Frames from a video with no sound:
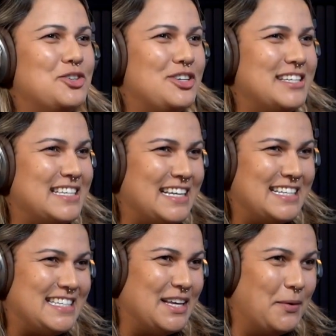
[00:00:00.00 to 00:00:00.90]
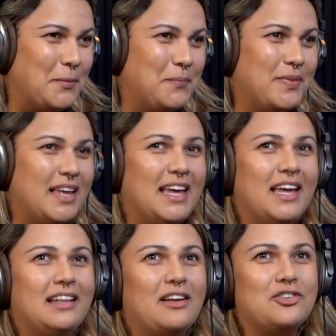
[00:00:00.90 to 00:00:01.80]
de inserção.
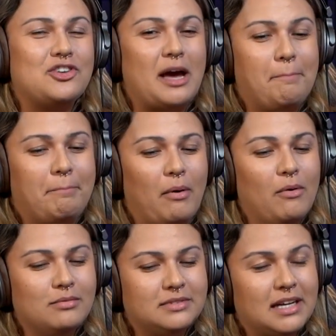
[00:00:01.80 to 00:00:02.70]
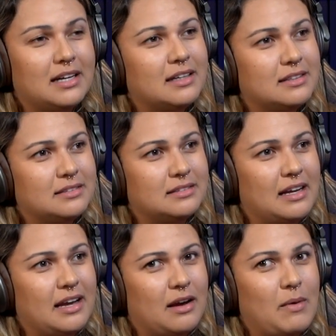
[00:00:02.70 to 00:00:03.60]
Então, acho que a ponta,
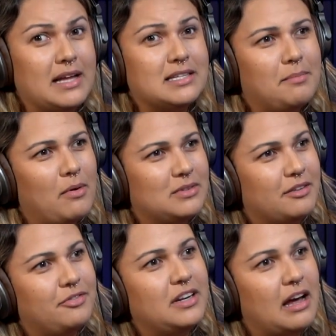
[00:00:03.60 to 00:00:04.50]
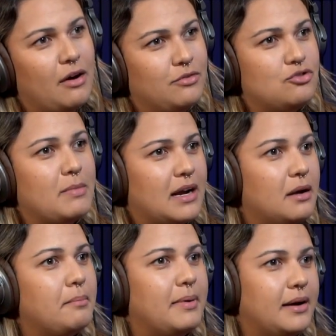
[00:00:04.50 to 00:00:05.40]
é, quase a ponta final de uma
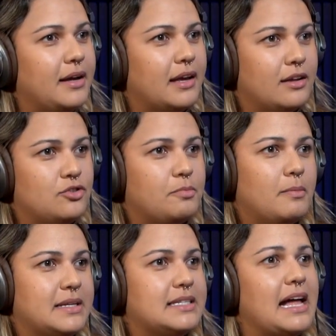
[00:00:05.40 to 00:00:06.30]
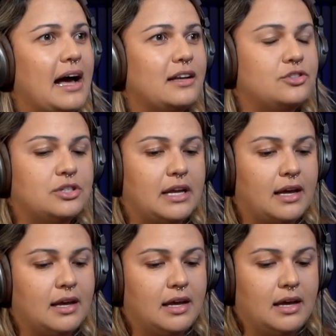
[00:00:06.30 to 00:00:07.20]
campanha de publicidade, né?
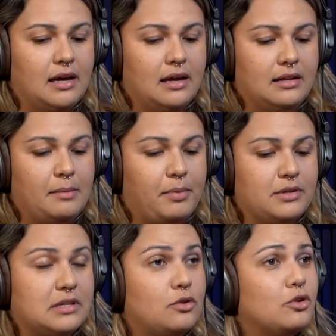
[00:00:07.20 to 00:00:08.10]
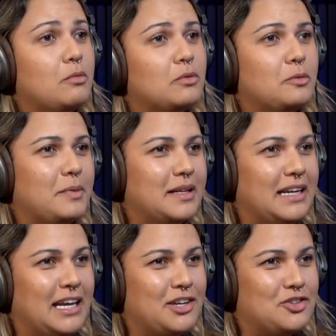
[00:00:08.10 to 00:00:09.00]
Depois que todo mundo
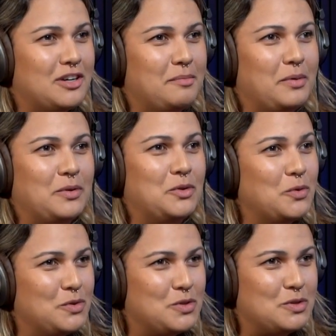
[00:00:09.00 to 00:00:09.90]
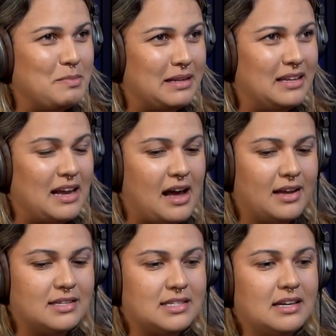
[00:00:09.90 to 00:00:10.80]
planeja e produz os
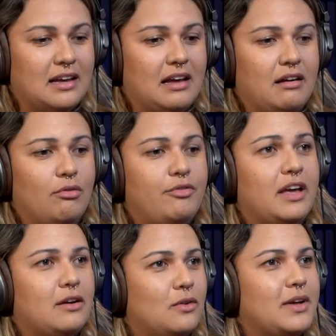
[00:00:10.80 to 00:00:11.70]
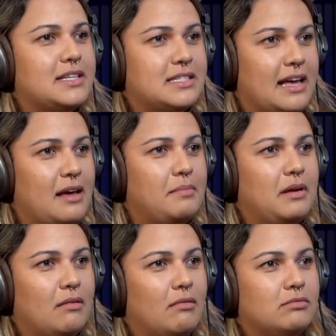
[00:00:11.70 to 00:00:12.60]
materiais, o veículo recebe
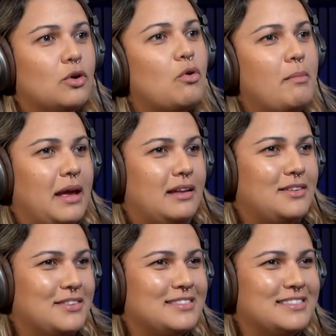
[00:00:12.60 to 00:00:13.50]
um documento.